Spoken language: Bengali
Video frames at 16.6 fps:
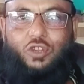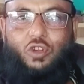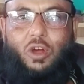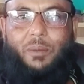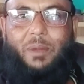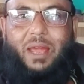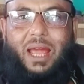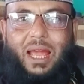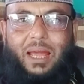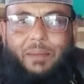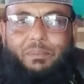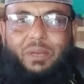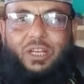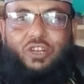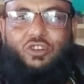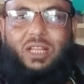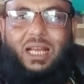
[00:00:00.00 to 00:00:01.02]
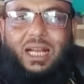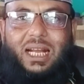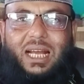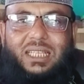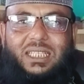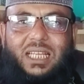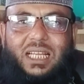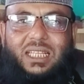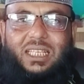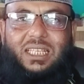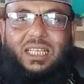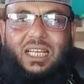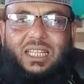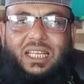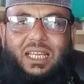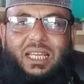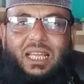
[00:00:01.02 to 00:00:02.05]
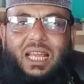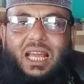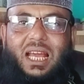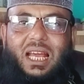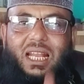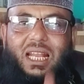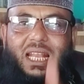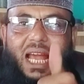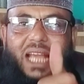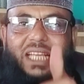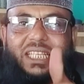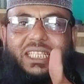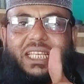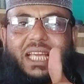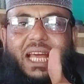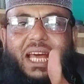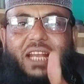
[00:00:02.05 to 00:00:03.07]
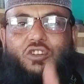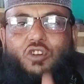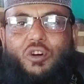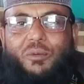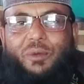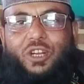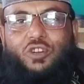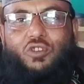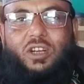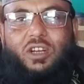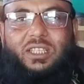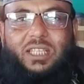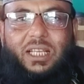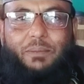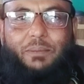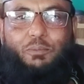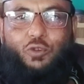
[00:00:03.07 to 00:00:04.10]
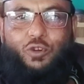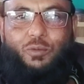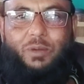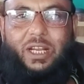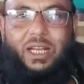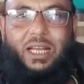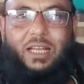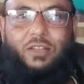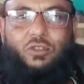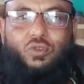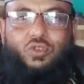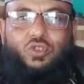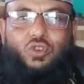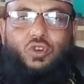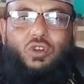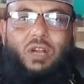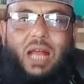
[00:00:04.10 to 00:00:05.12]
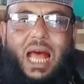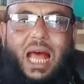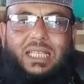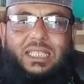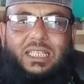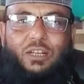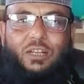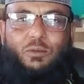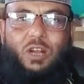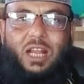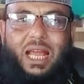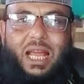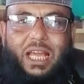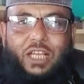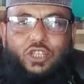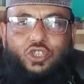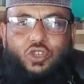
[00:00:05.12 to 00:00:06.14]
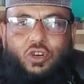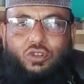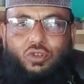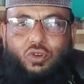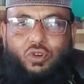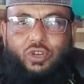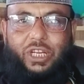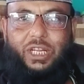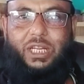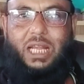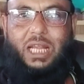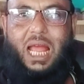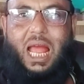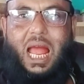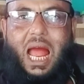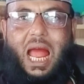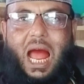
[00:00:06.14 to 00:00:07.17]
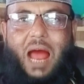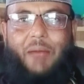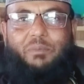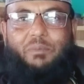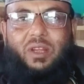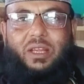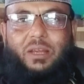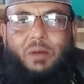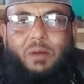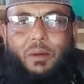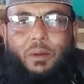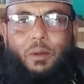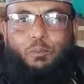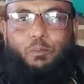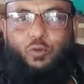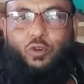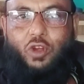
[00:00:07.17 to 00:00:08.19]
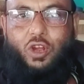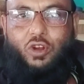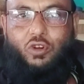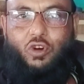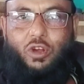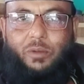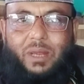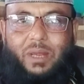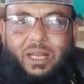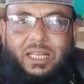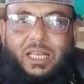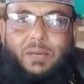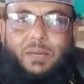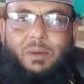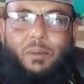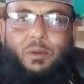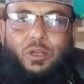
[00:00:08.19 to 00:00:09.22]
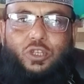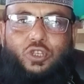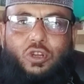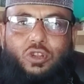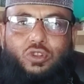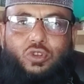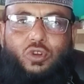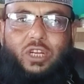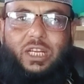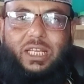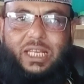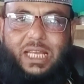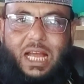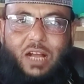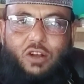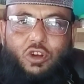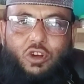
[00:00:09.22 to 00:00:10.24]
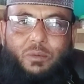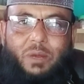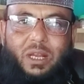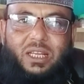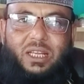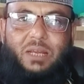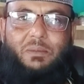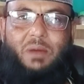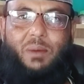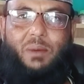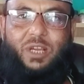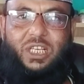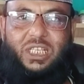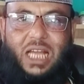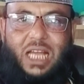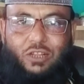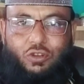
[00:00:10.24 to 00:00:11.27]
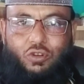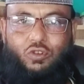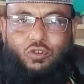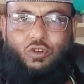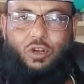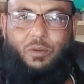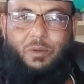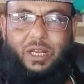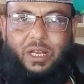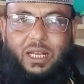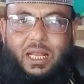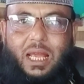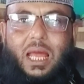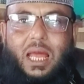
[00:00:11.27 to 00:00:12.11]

তবে হ্যাঁ ভিডিও দেখার সাথে সাথে লাইক শেয়ার কমেন্ট করতে ভুলবেন না তো চলুন আজকের বলা এই যন্ত্রটি আপনি কিভাবে প্রয়োগ করবেন কিভাবে যন্ত্র ক্রিয়া করবেন কিভাবে সাধন করবেন